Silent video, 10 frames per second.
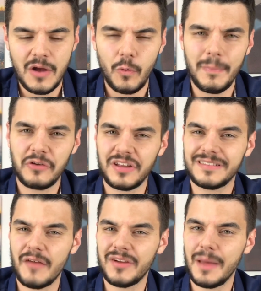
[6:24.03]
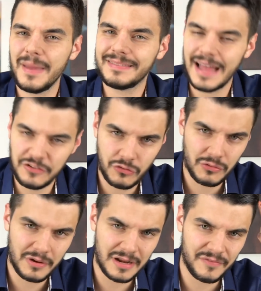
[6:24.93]
O meu já tava na metade
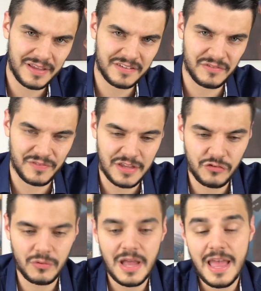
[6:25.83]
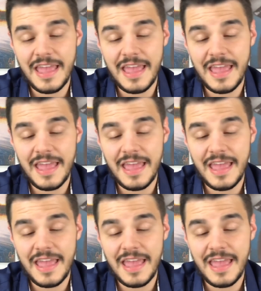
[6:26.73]
quando eu gravei esse vídeo.